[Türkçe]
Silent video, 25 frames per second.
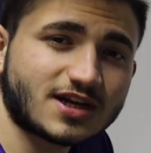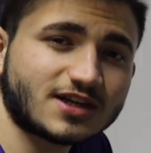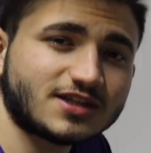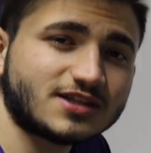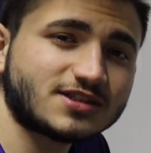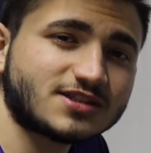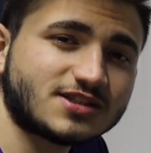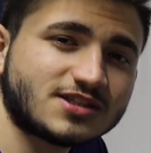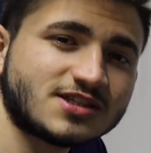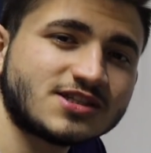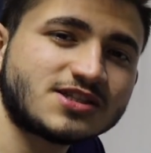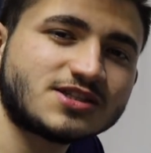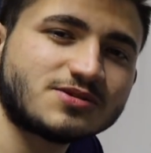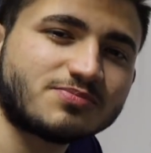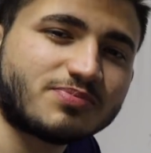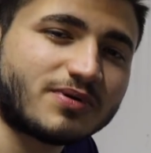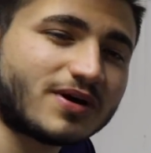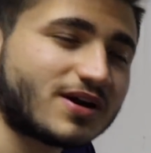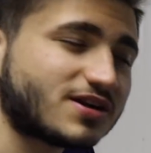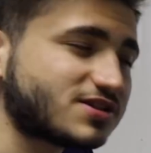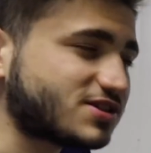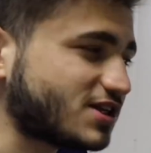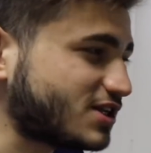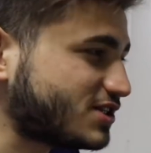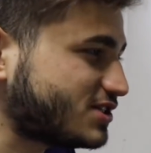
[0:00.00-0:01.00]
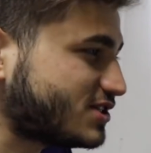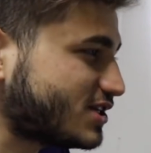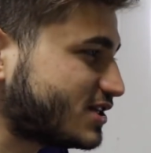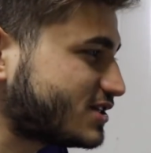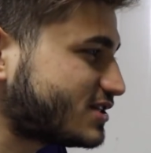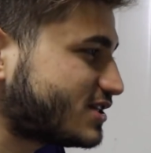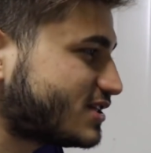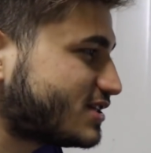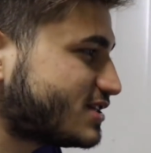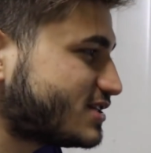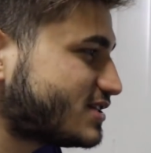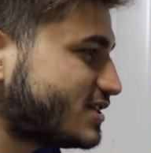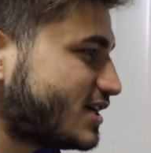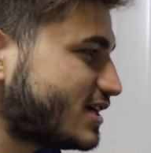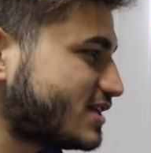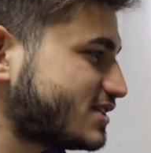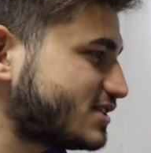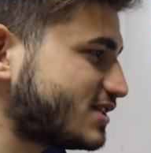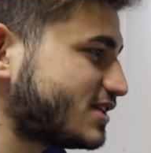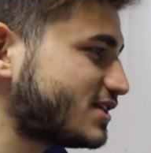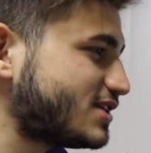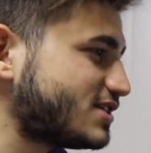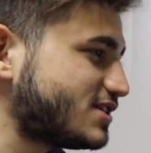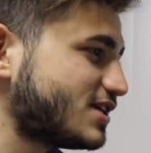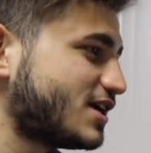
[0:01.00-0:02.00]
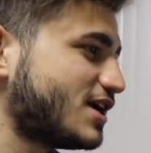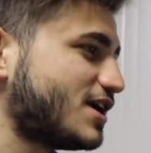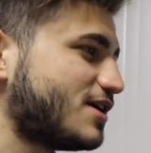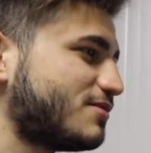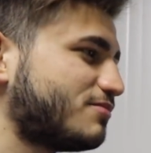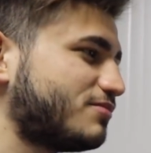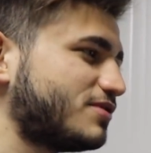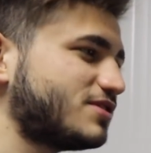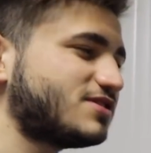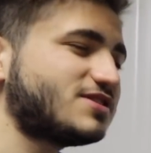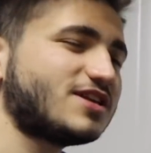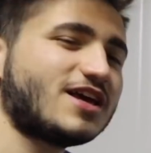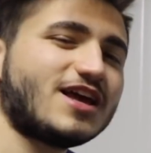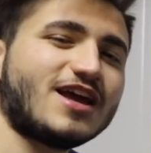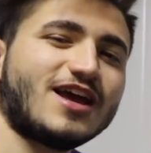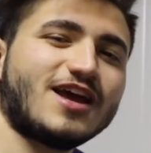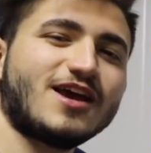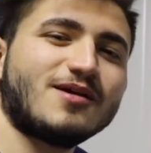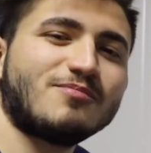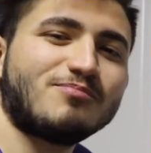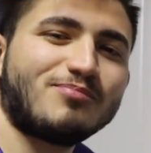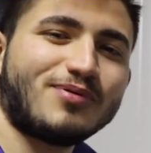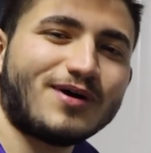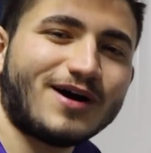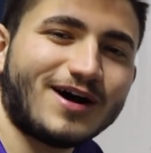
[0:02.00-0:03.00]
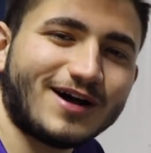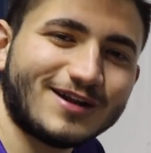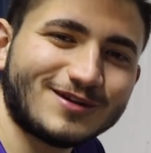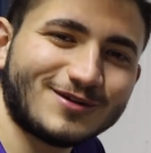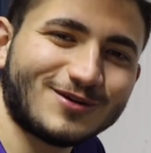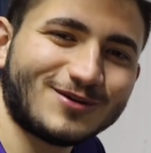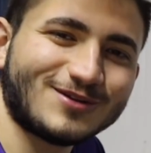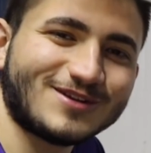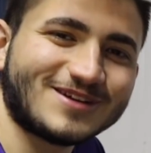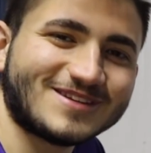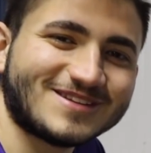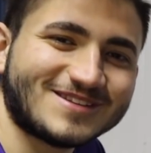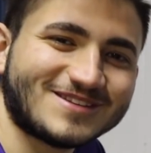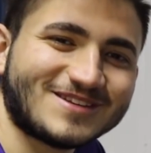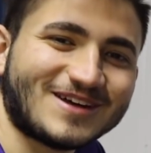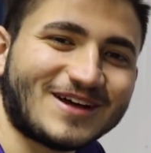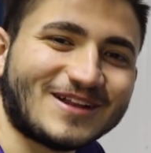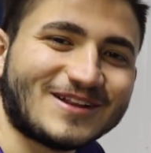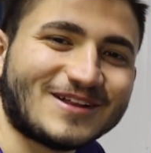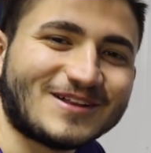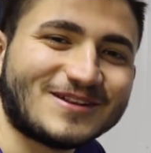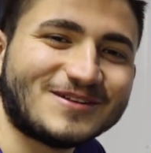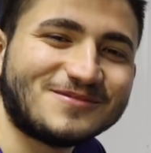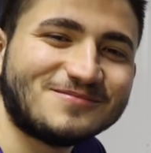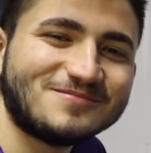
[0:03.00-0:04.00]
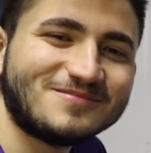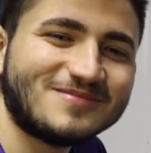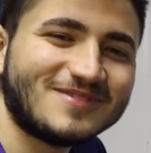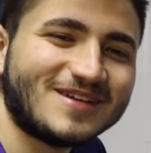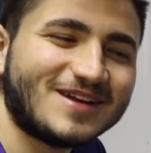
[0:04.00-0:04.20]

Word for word: hangisini sipariş edeceksiniz derseniz biz en pahalı olanını alalım.